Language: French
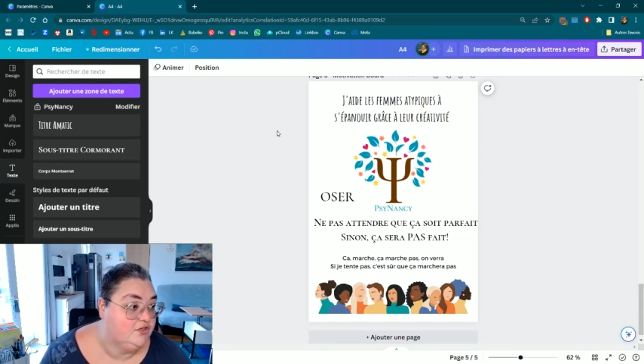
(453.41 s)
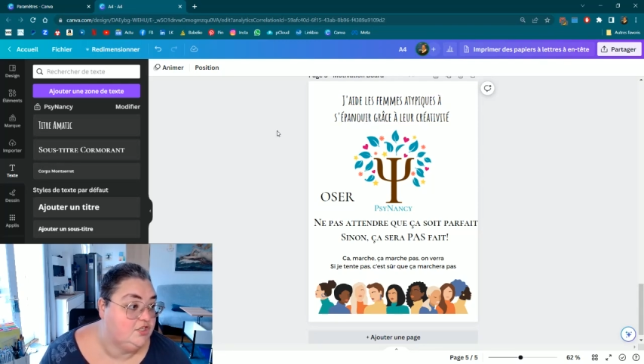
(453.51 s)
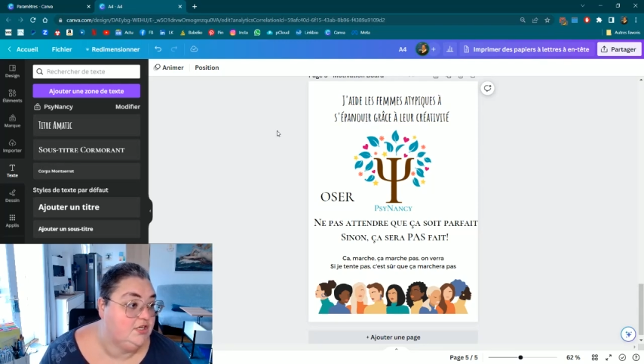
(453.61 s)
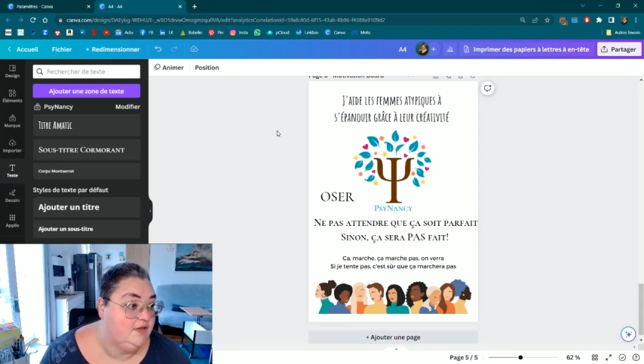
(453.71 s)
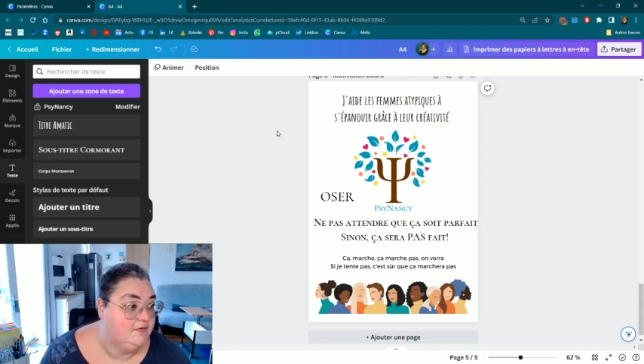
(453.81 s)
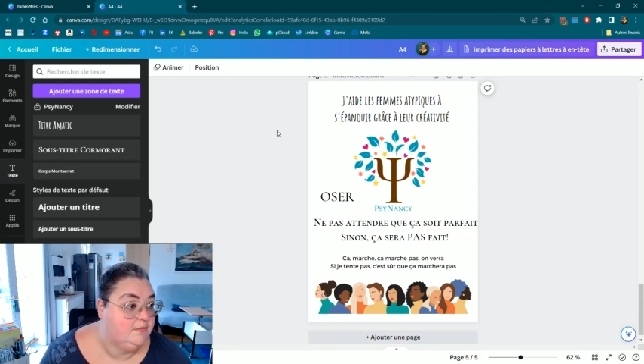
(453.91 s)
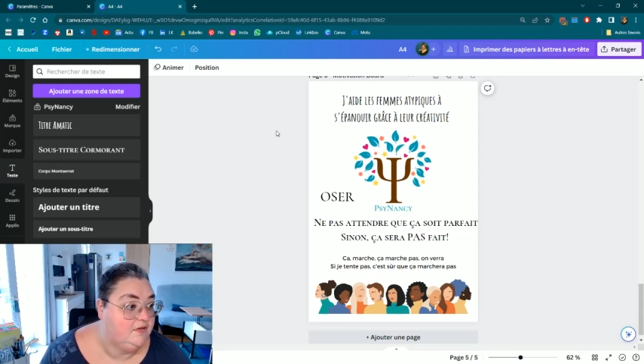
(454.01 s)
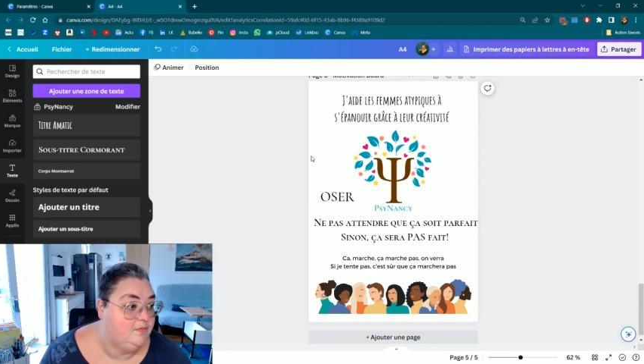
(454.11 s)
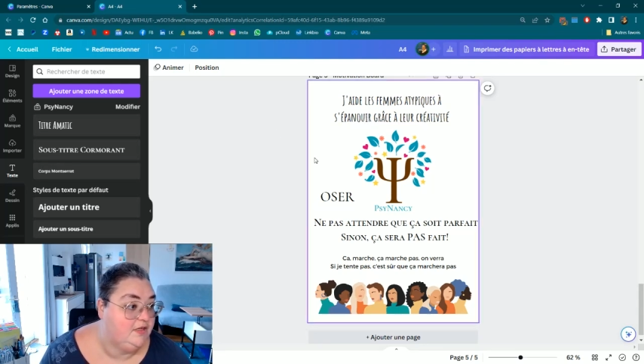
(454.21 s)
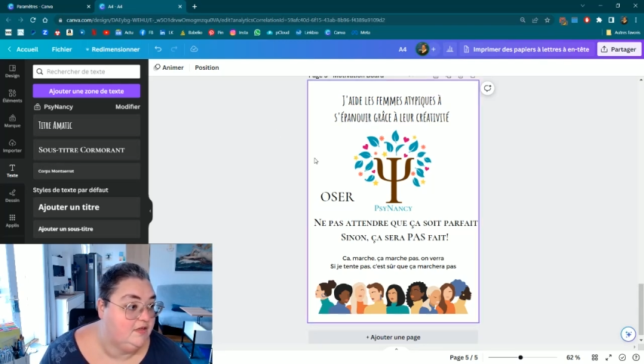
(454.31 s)
J'aide les femmes
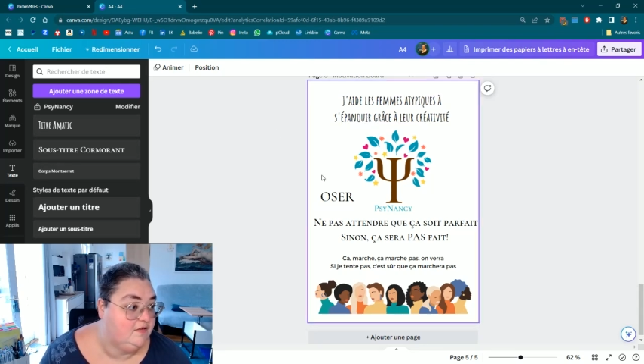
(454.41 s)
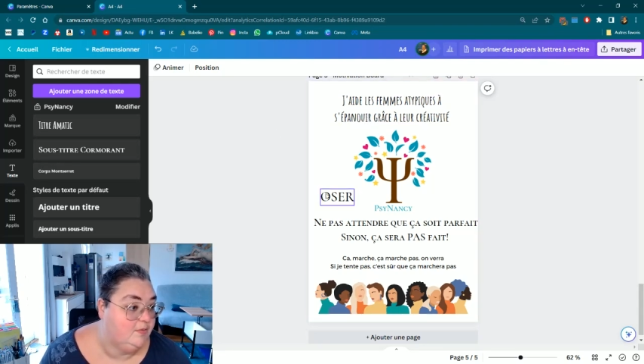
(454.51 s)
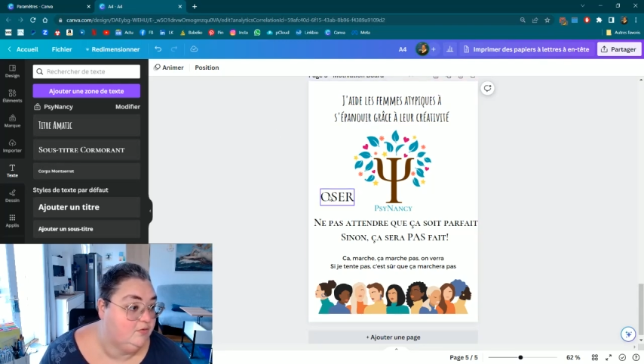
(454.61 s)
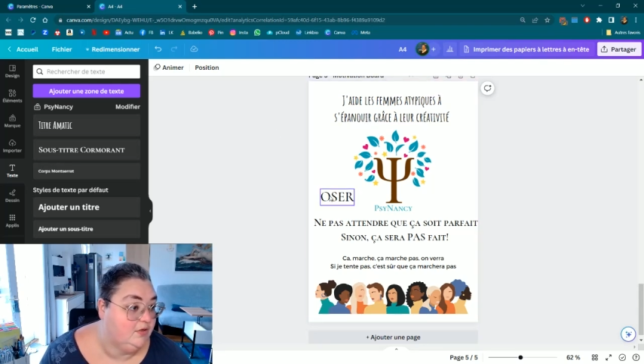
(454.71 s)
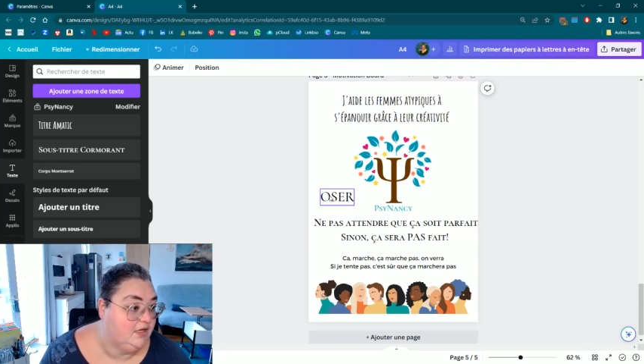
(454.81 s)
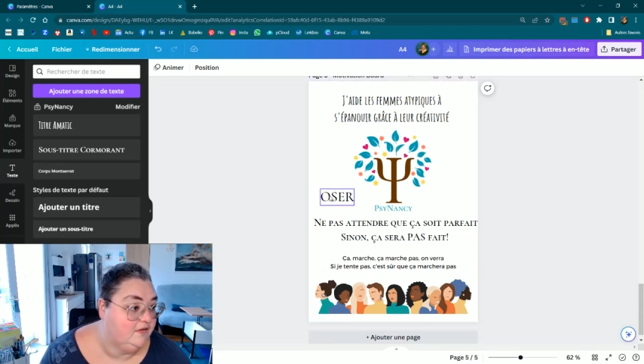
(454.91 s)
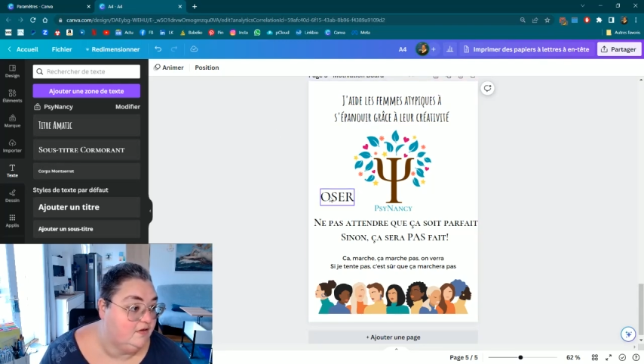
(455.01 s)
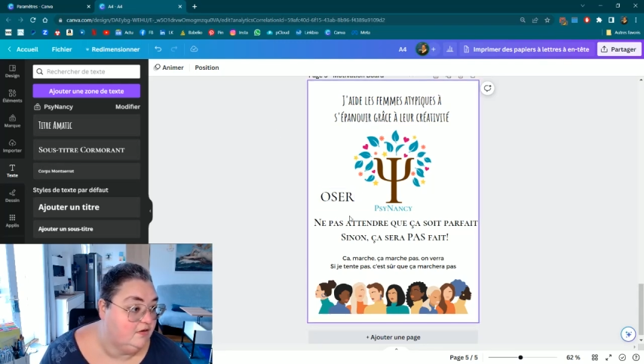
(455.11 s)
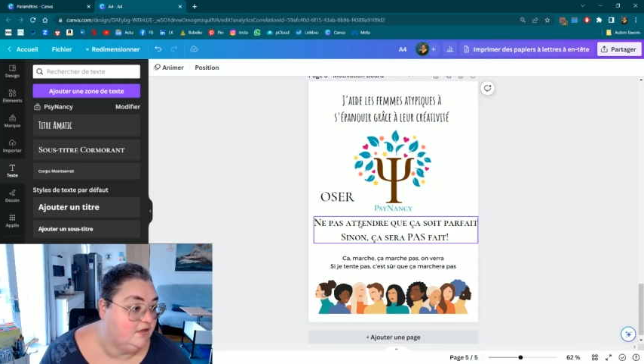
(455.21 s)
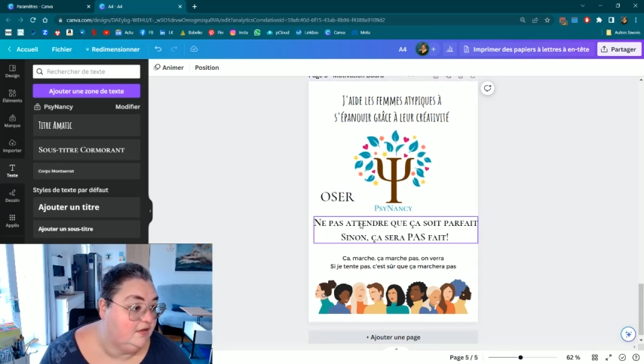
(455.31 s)
atypiques à s'épanouir grâce
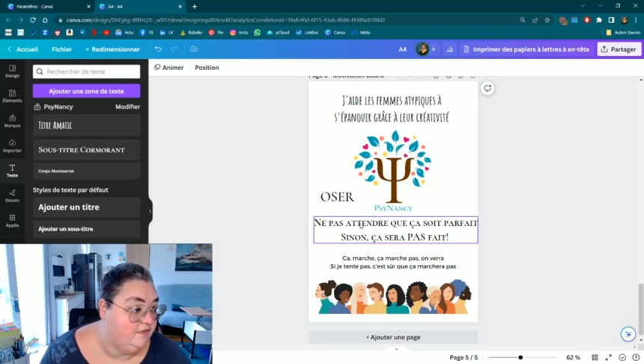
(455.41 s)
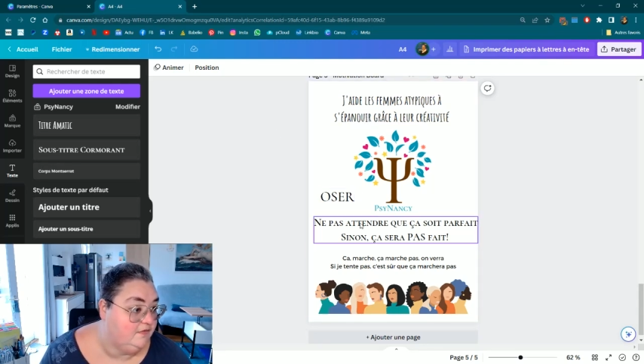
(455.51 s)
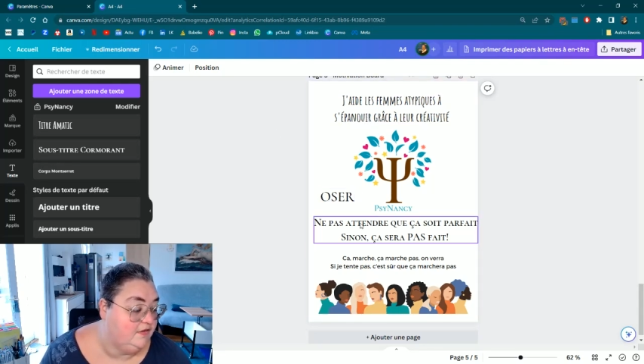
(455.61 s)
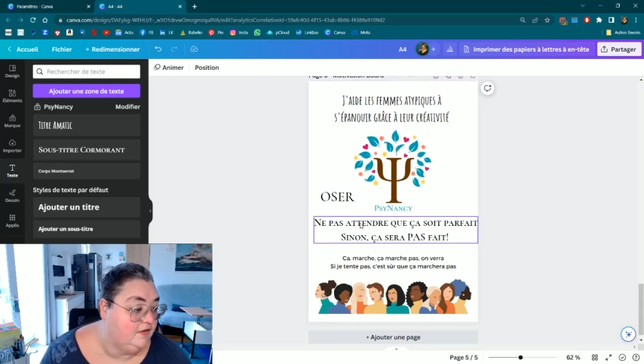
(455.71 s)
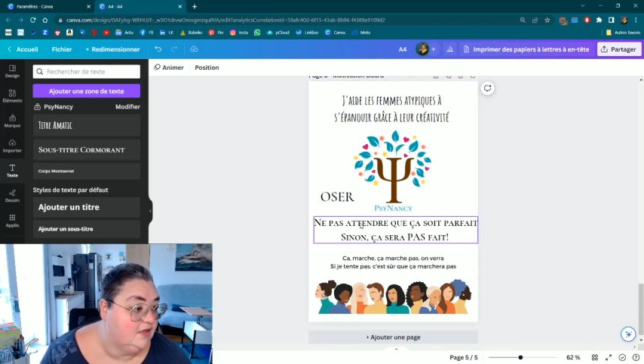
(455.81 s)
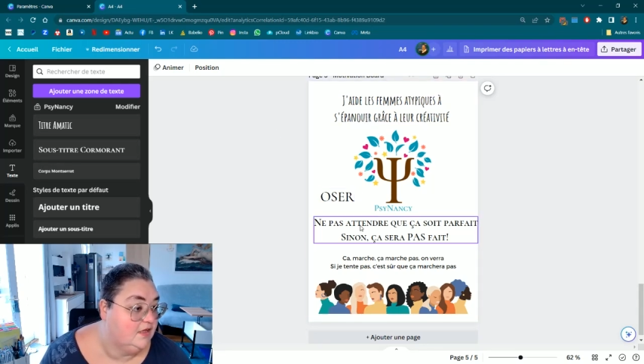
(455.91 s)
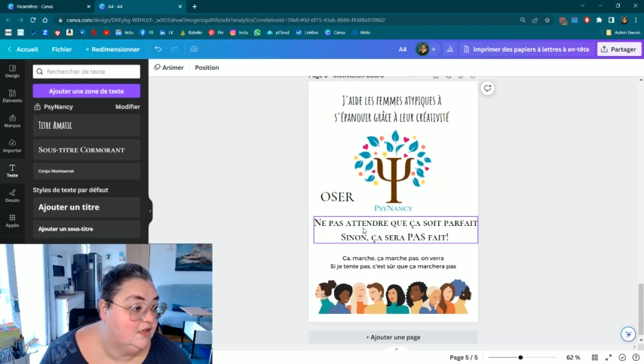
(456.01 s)
à leur créativité.